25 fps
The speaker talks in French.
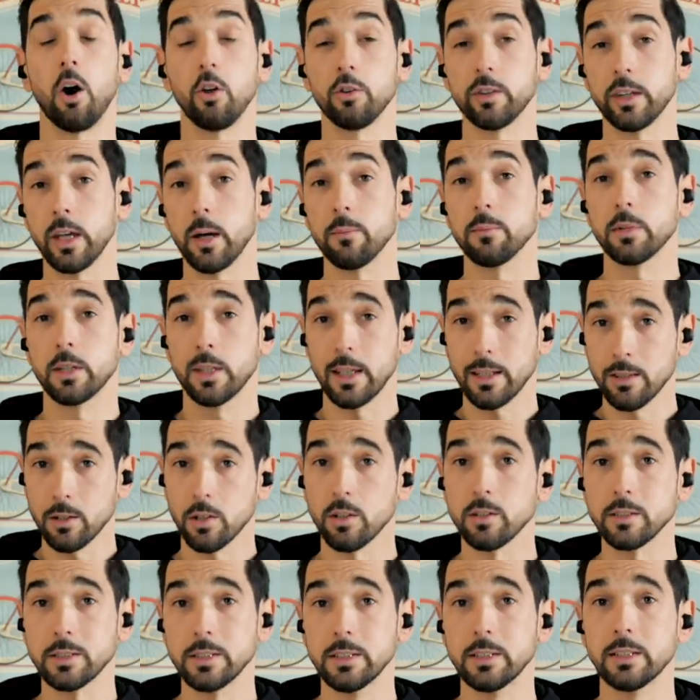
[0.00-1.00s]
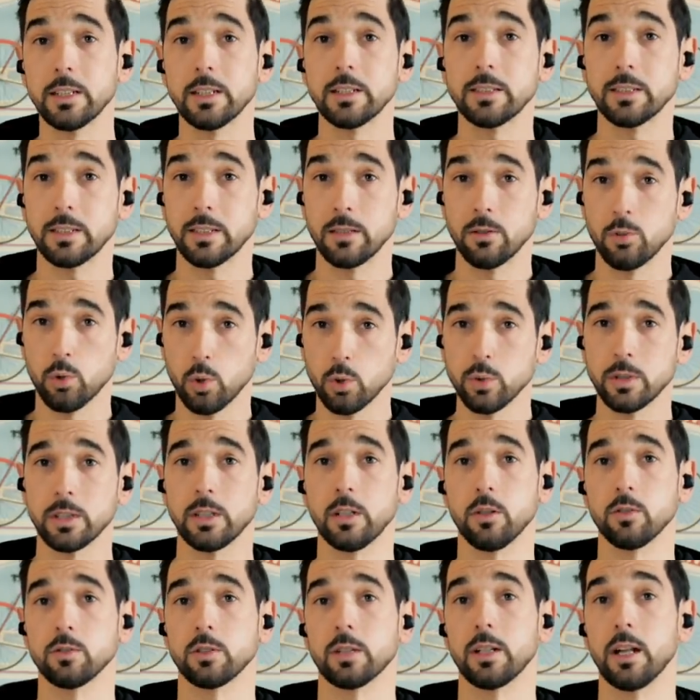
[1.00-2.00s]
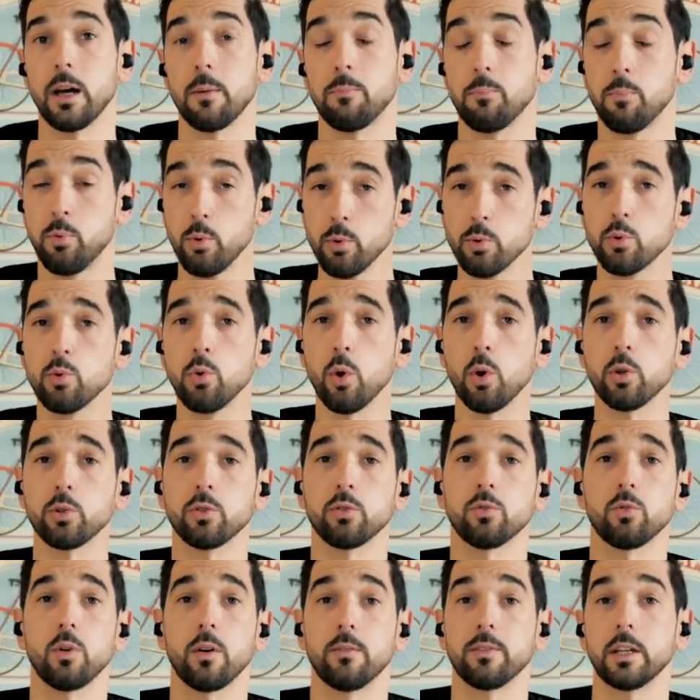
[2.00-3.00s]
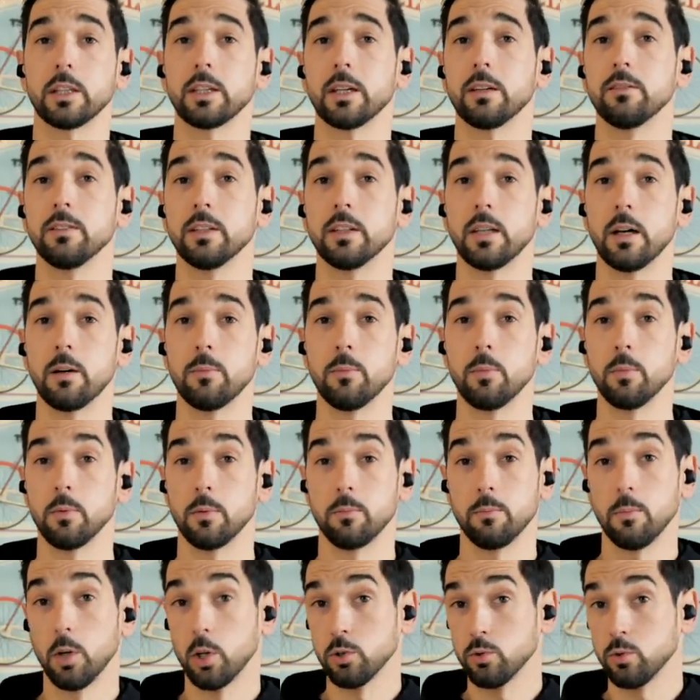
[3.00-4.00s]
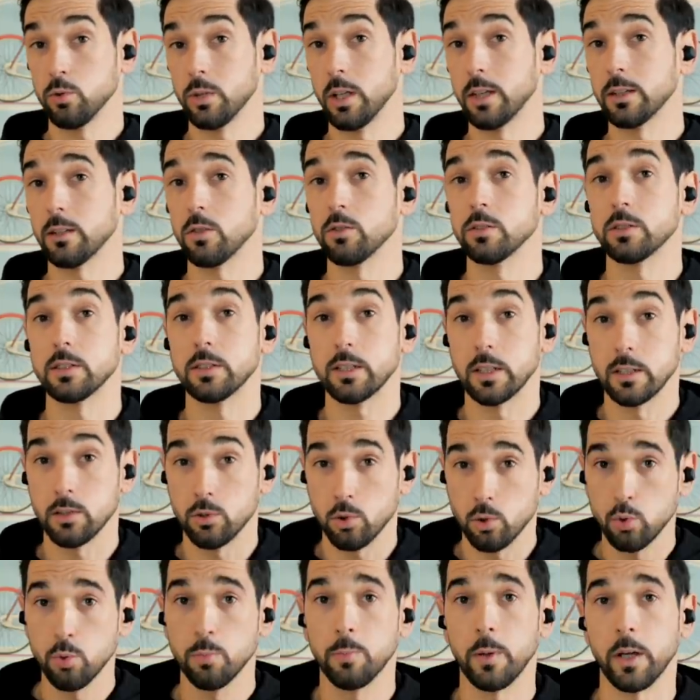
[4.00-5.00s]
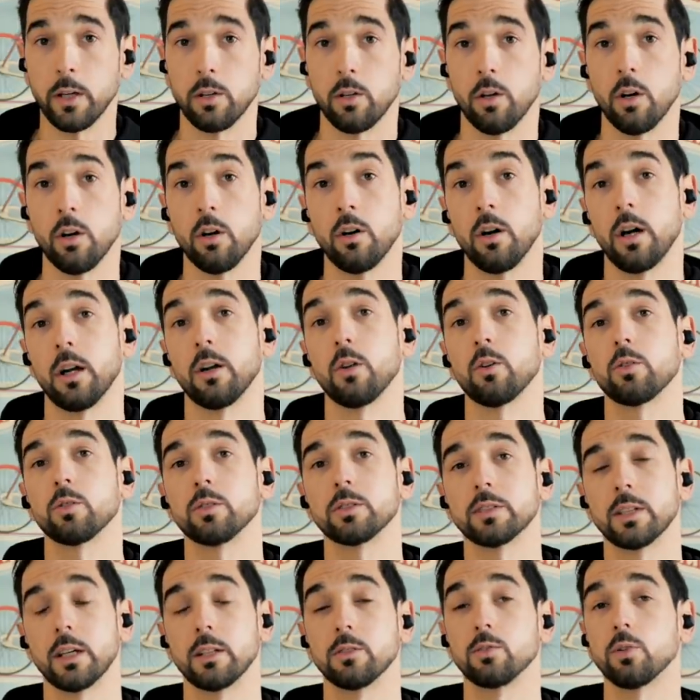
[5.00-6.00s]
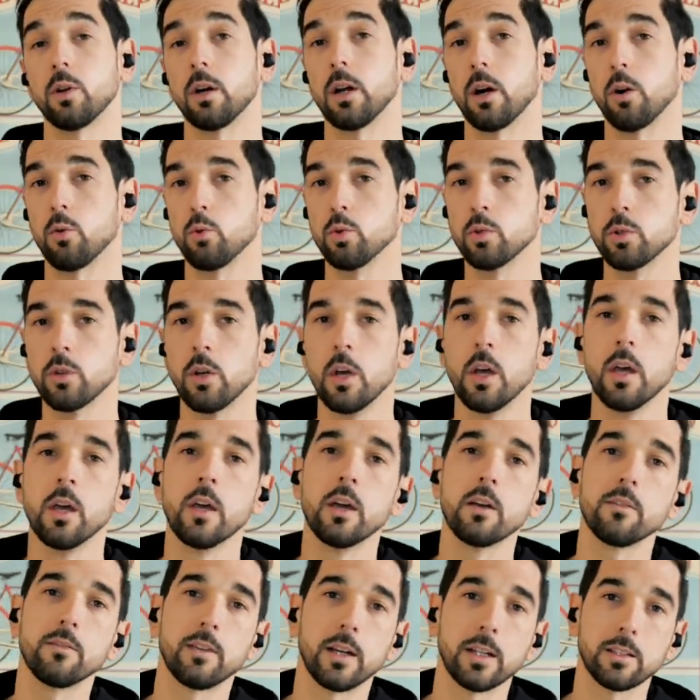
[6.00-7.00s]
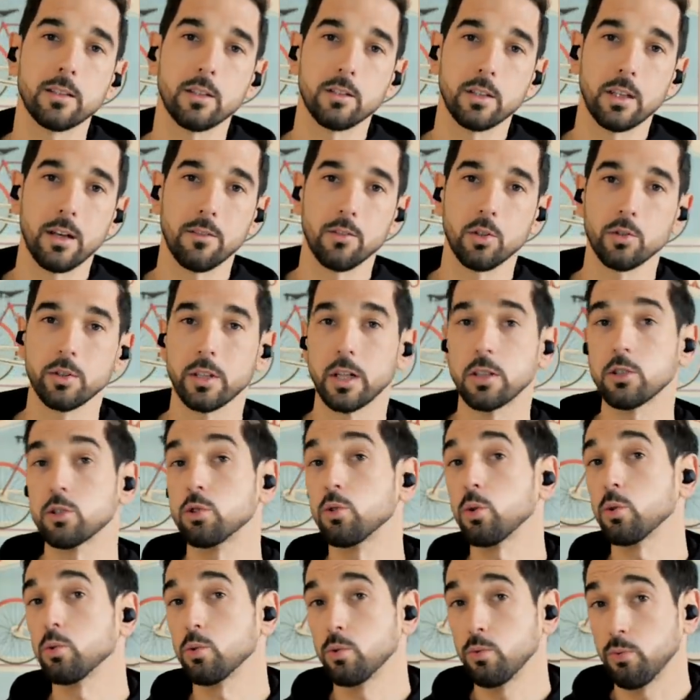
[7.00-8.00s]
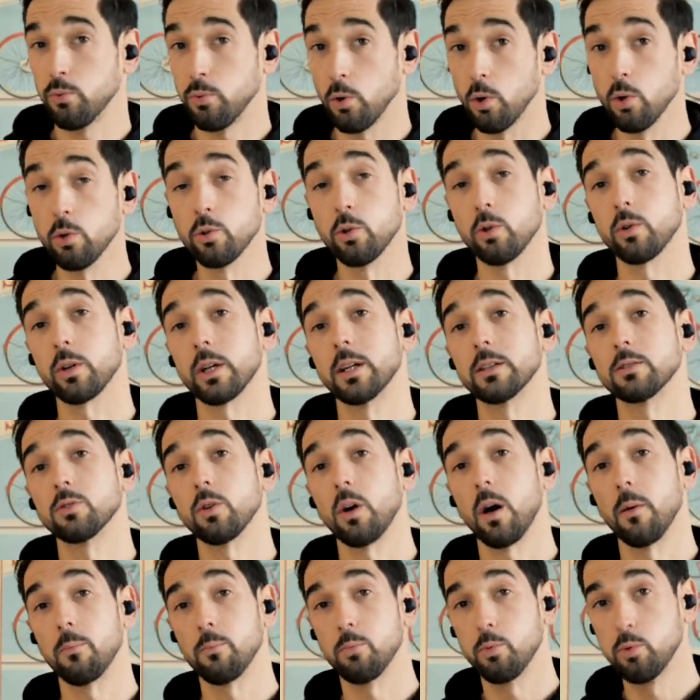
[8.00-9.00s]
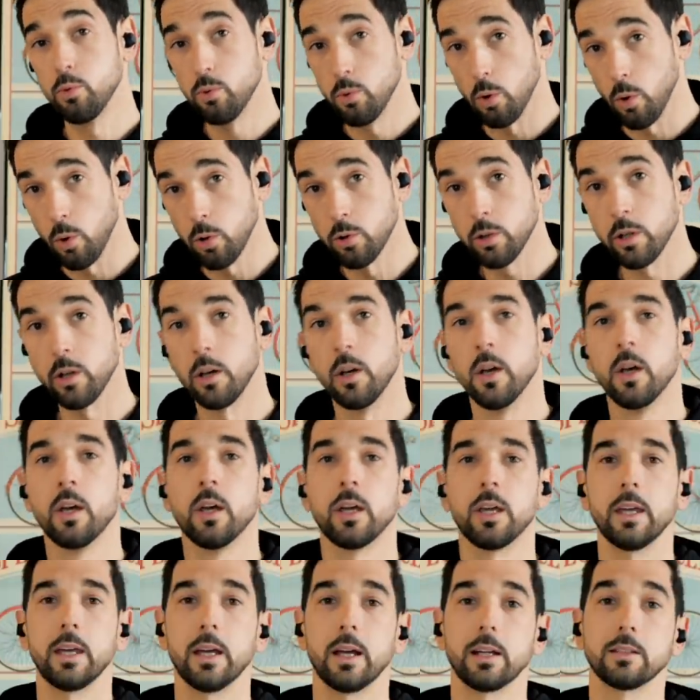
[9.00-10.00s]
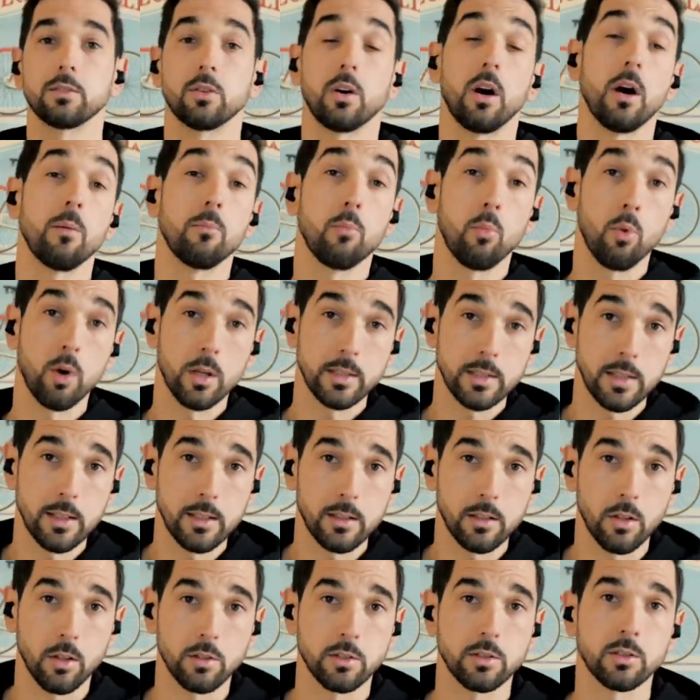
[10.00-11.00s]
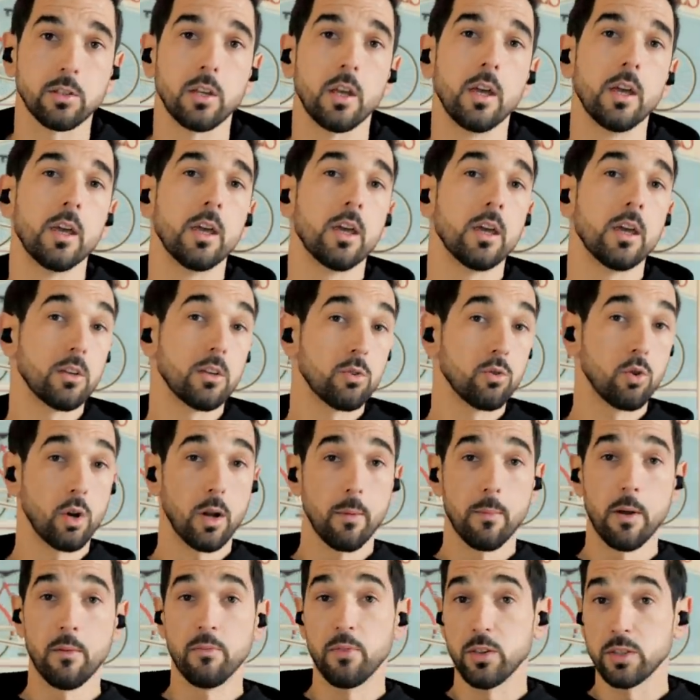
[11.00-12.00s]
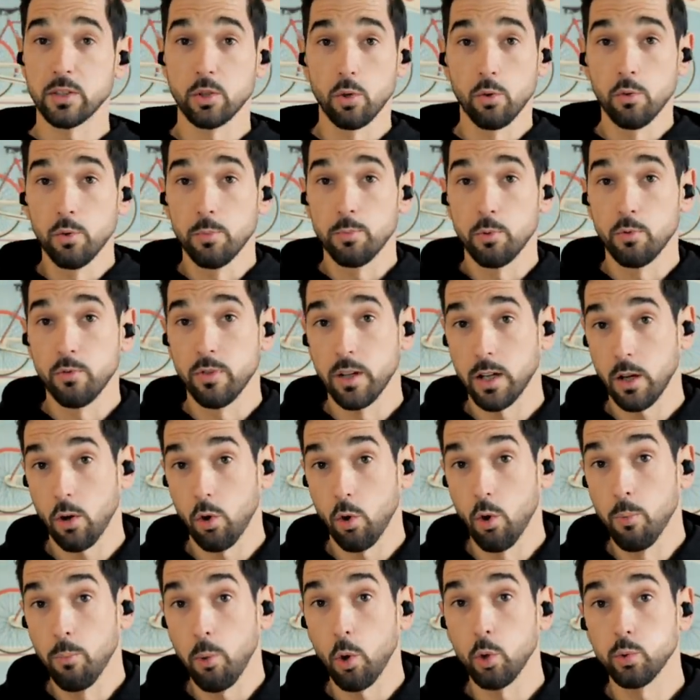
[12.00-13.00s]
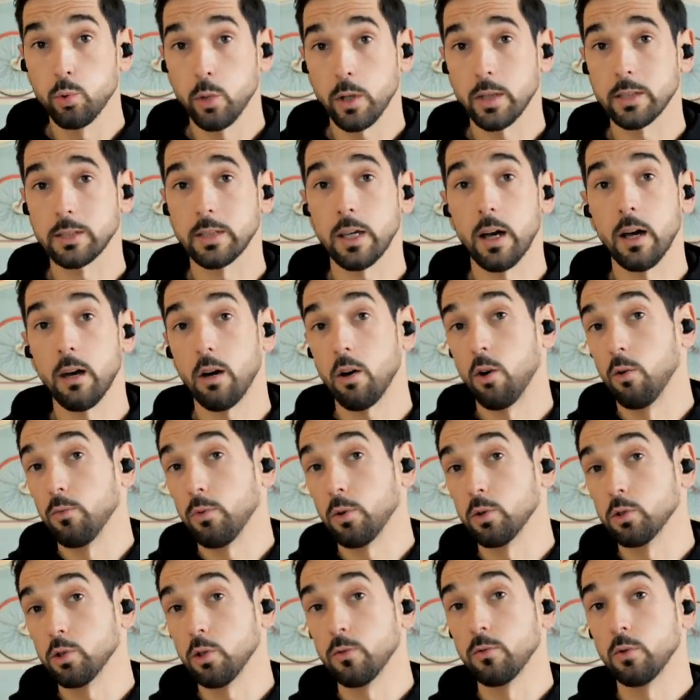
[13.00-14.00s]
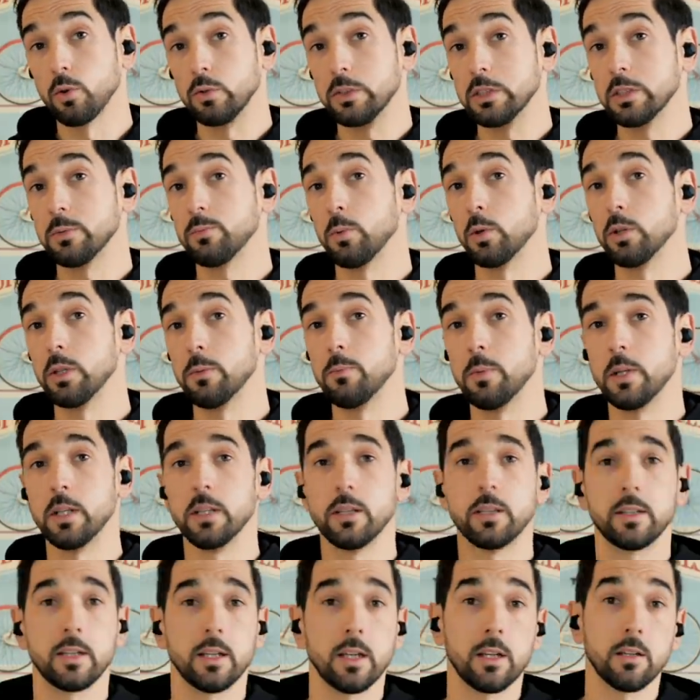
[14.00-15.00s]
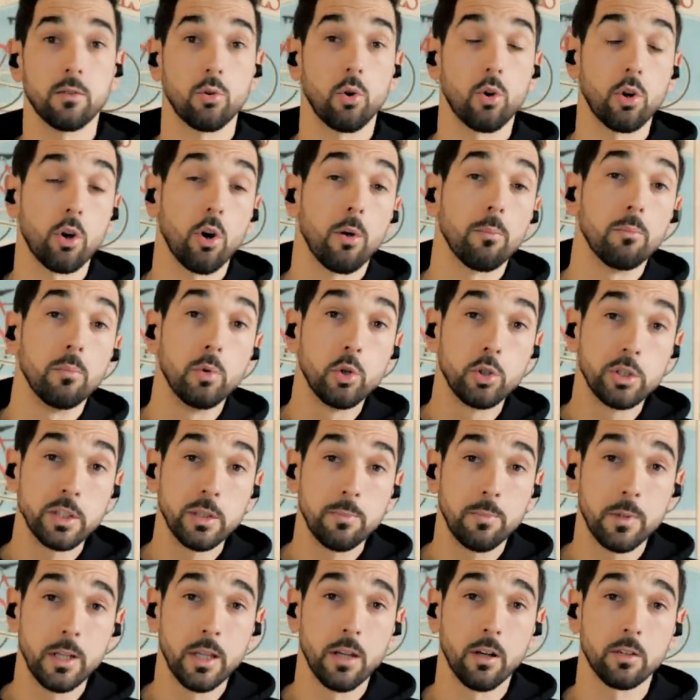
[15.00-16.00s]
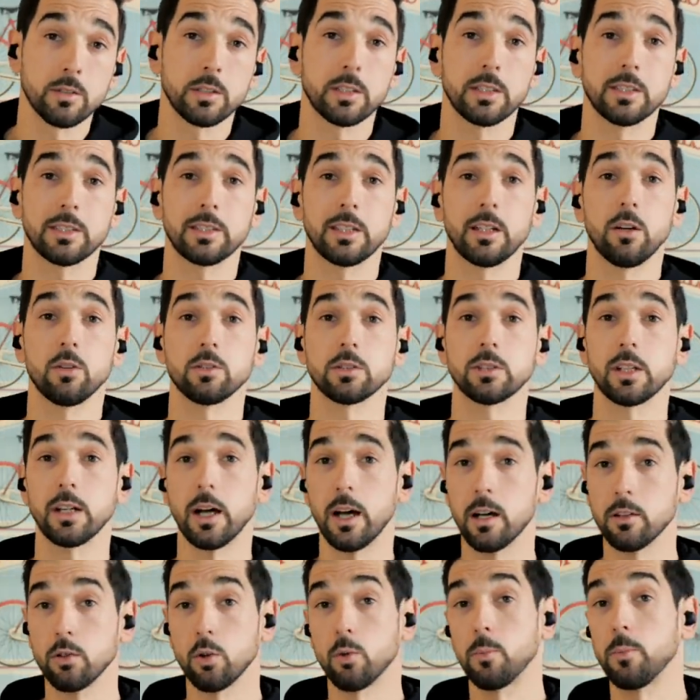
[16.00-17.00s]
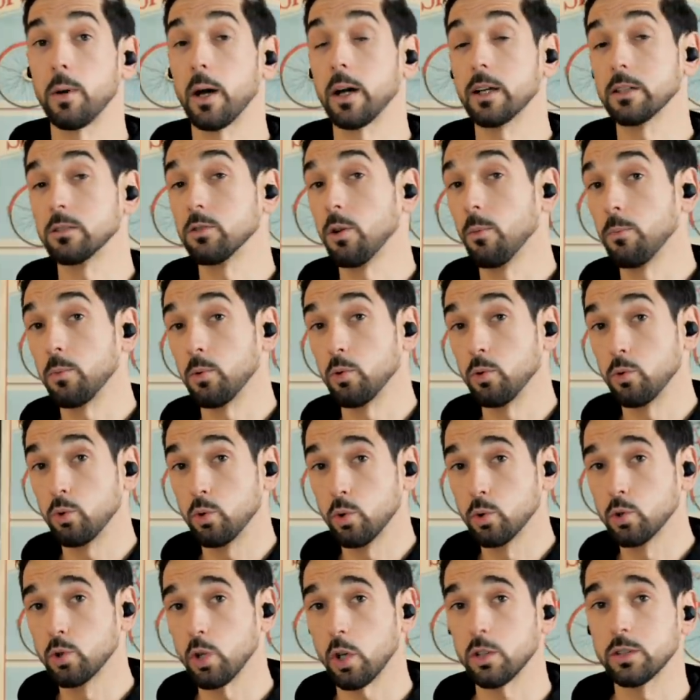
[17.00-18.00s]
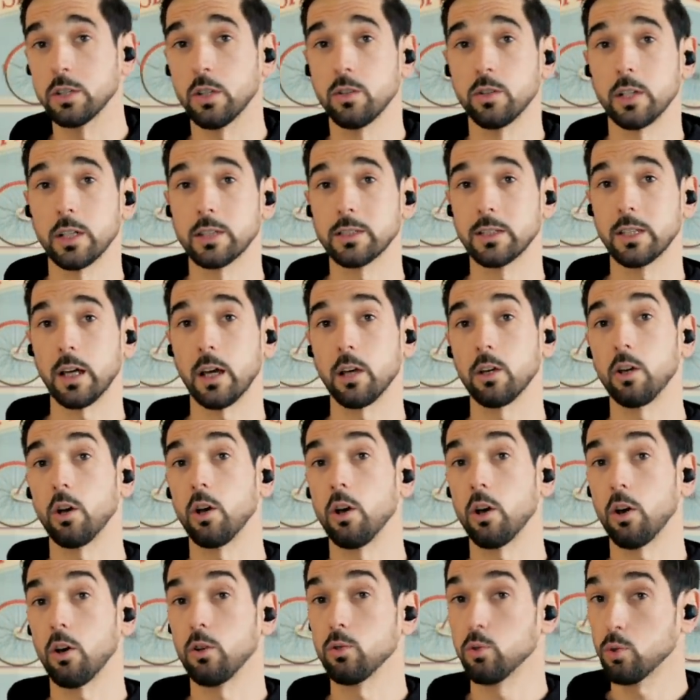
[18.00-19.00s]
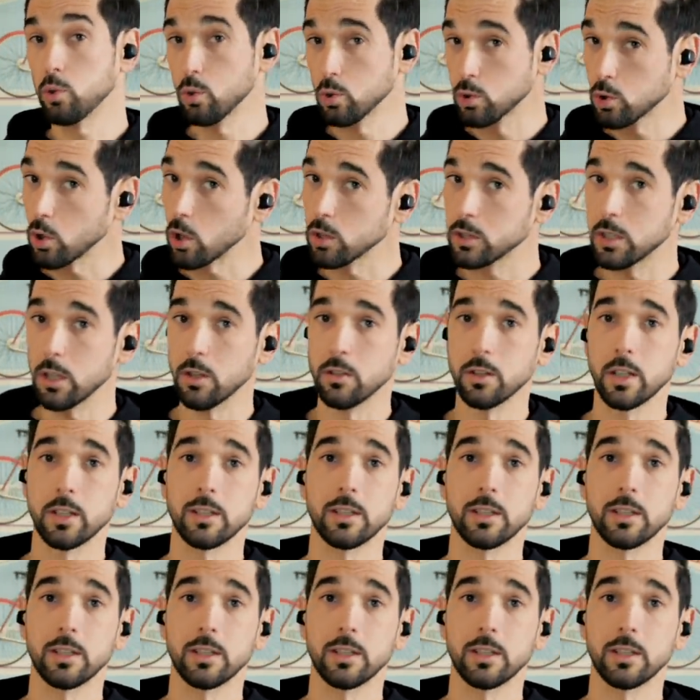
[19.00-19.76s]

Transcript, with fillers: En termes d'intensité, ces deux séances-là plus courtes doivent être évidemment d'une intensité supérieure, alors que celle sur la route va être davantage sur du fond, donc elle sera plus longue et elle sera moins intense. De la même façon, vous pouvez reproduire ça en fonction de vos disponibilités, donc en multipliant ces séances-là, donc par exemple deux sorties en extérieur, deux sorties en